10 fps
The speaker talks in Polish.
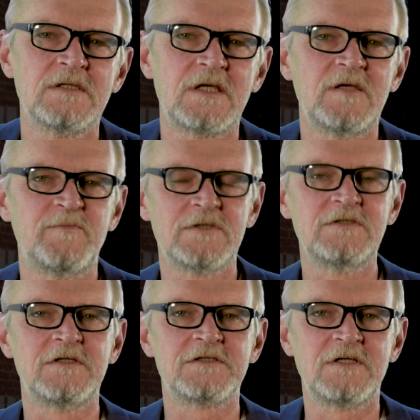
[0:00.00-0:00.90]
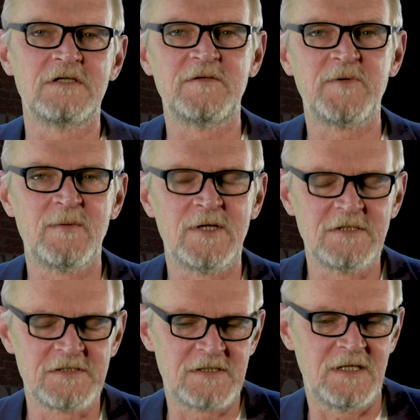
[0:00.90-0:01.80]
takiej politycznej,
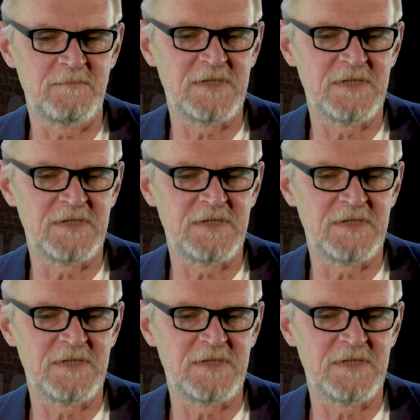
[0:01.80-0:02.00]
dyplomatycznej